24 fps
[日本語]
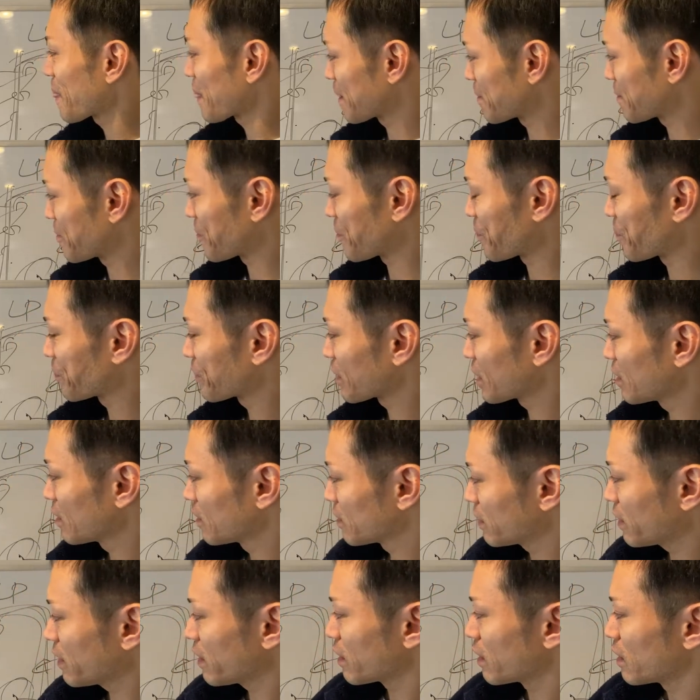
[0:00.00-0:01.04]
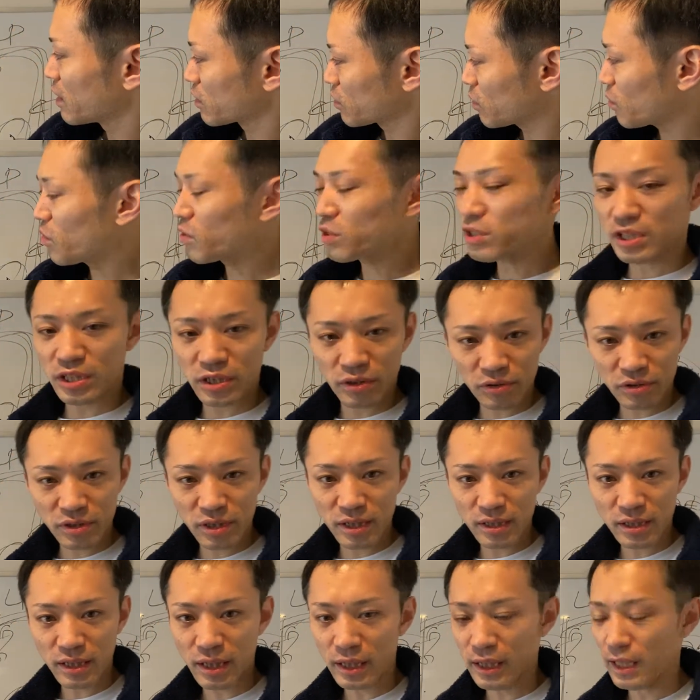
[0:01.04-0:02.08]
うん、で当時与
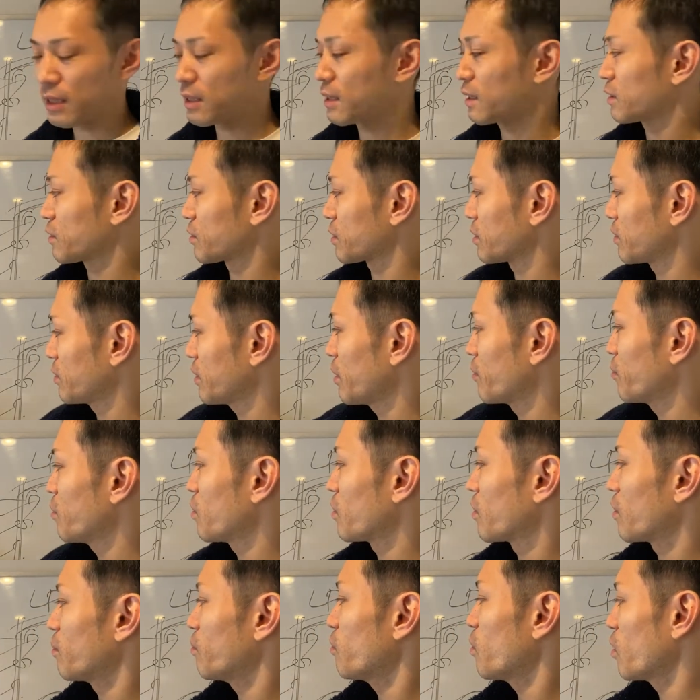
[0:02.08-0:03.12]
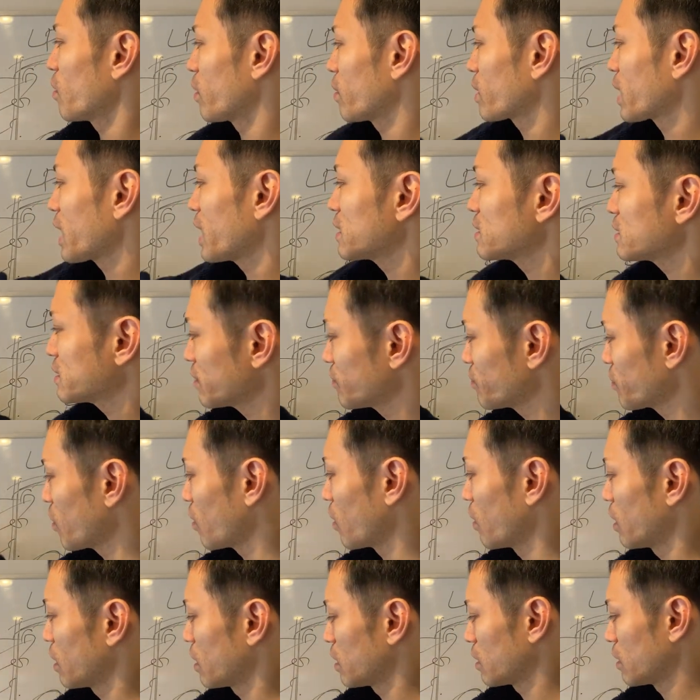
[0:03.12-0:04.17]
沢さんがやってた時はもうもう完全
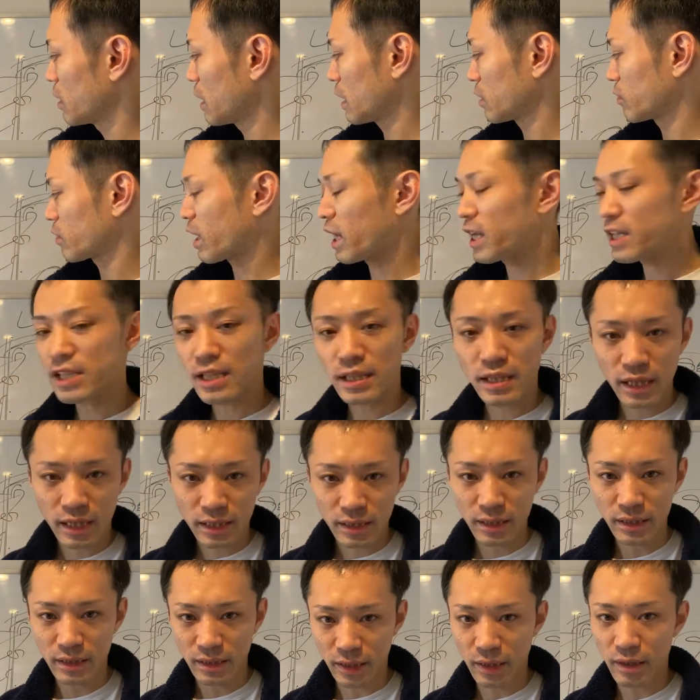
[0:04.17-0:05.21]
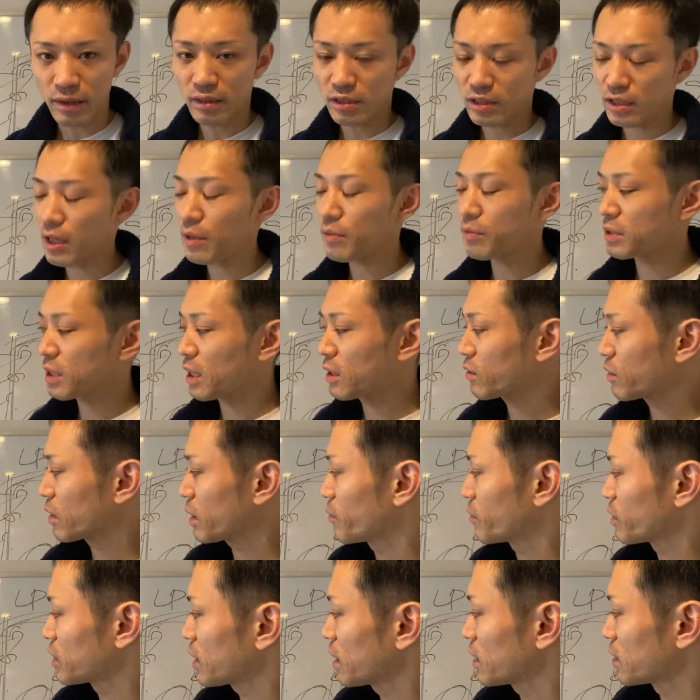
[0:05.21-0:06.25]
もうあの会社でやっててスタッフさんとか
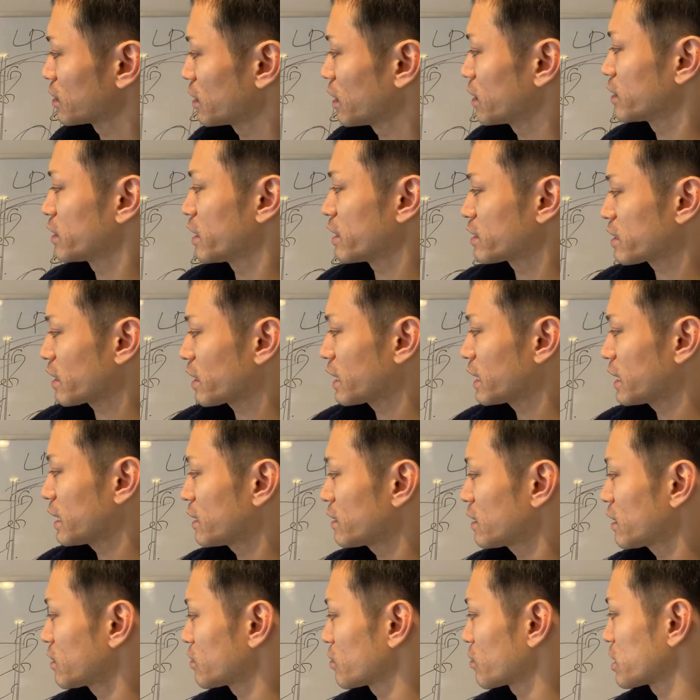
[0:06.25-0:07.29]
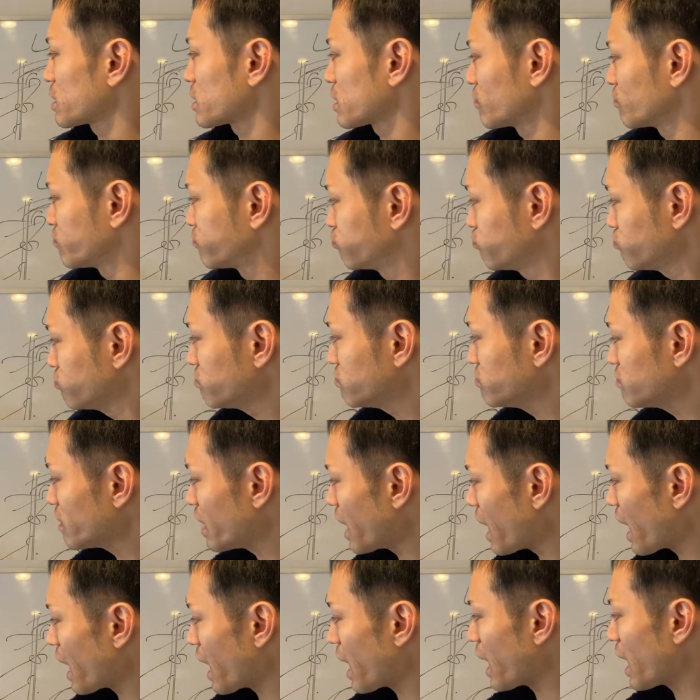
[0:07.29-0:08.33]
もいたんでデザイン入れたりとかしてブ
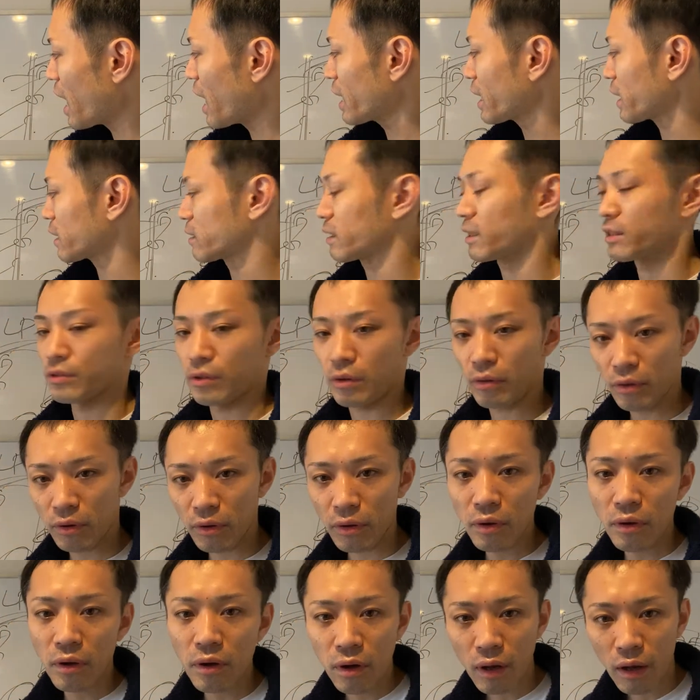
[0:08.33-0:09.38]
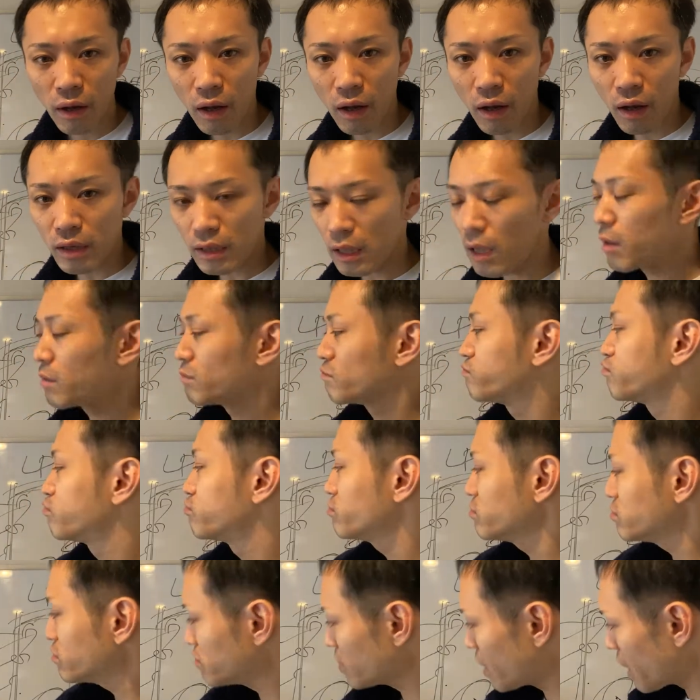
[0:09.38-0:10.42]
ワーやってたんですよ、
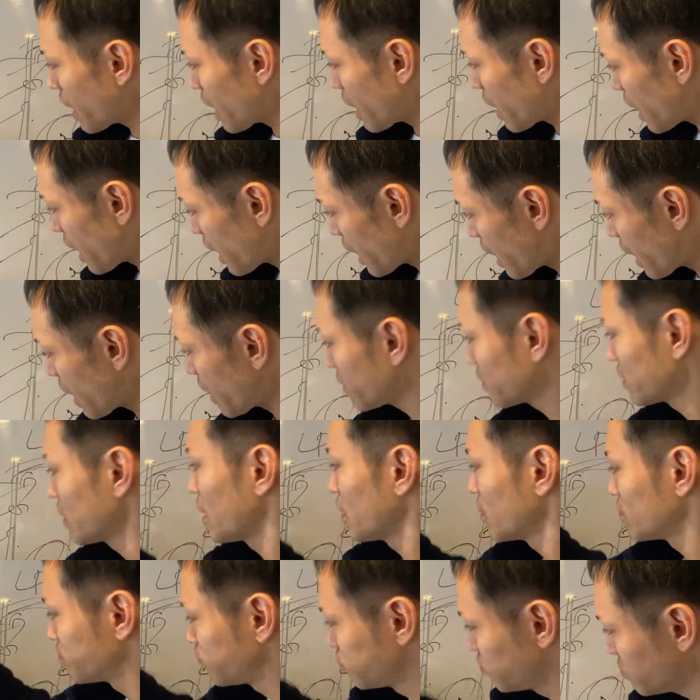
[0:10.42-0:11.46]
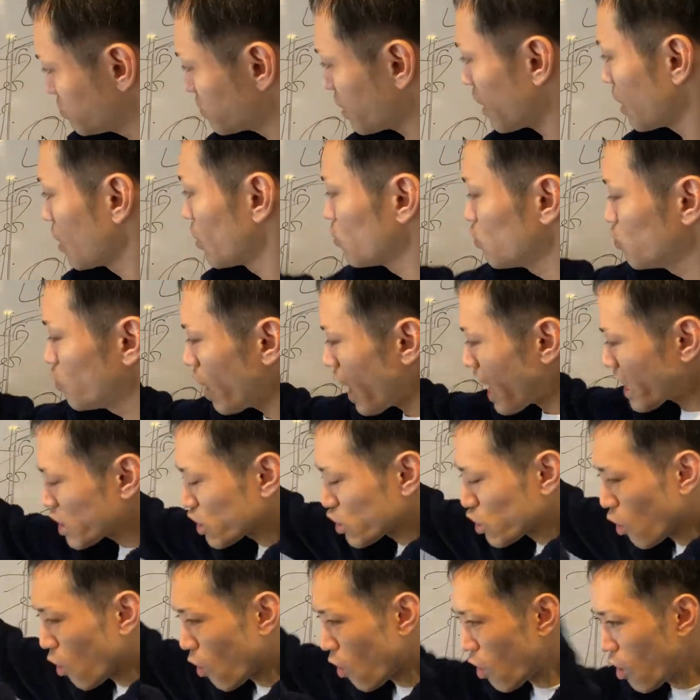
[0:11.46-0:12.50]
ね、ブワーうわ
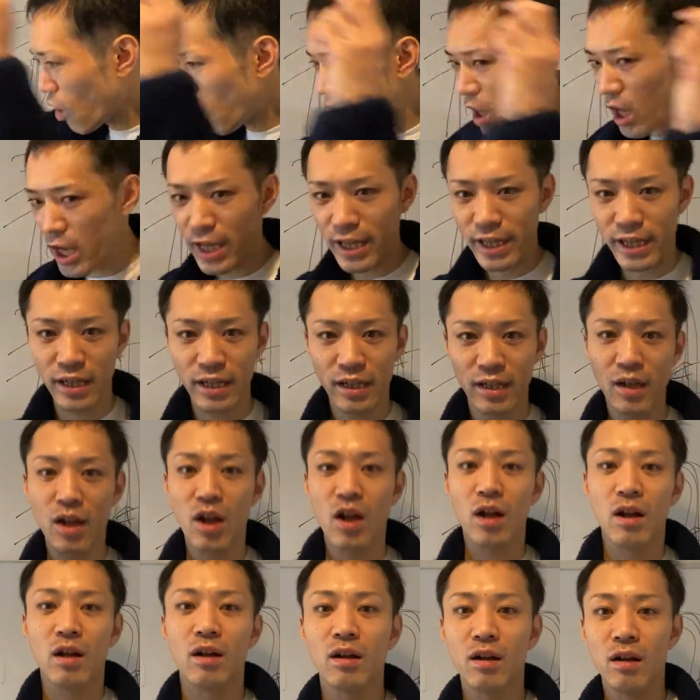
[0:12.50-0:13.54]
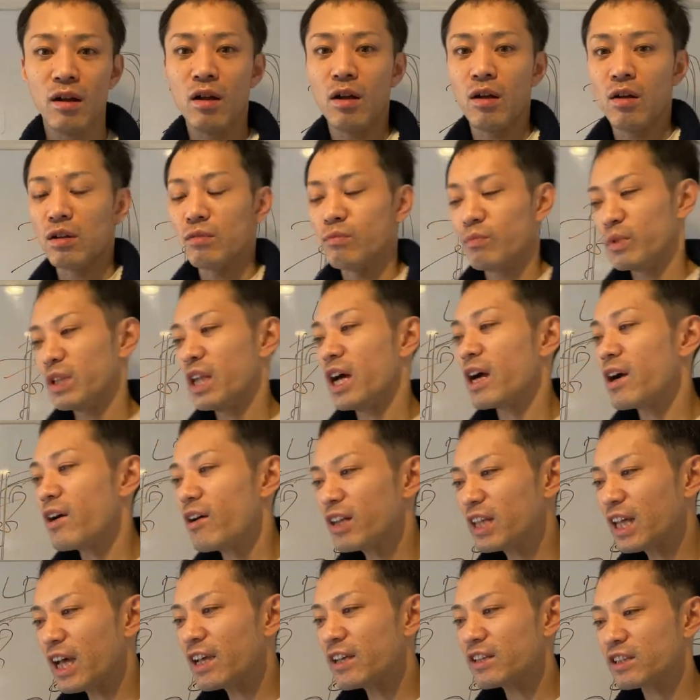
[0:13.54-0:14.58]
しょい皆川
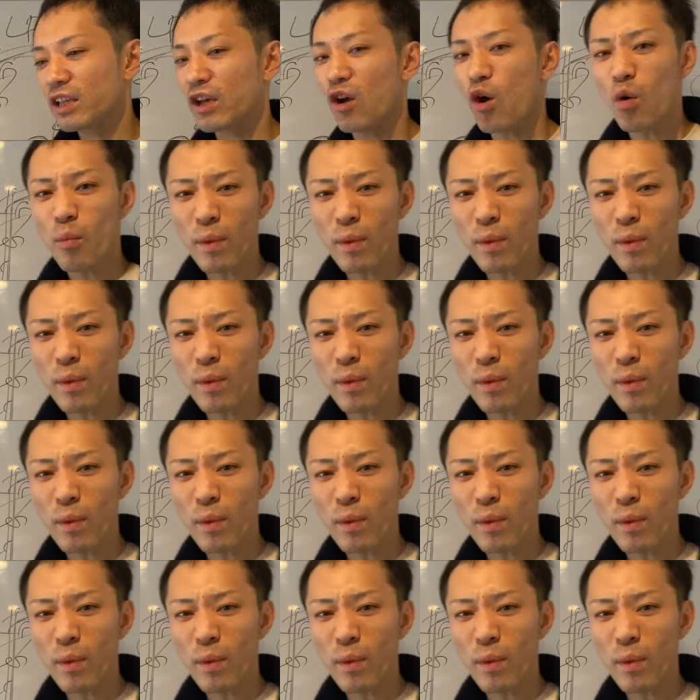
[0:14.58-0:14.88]
大輔お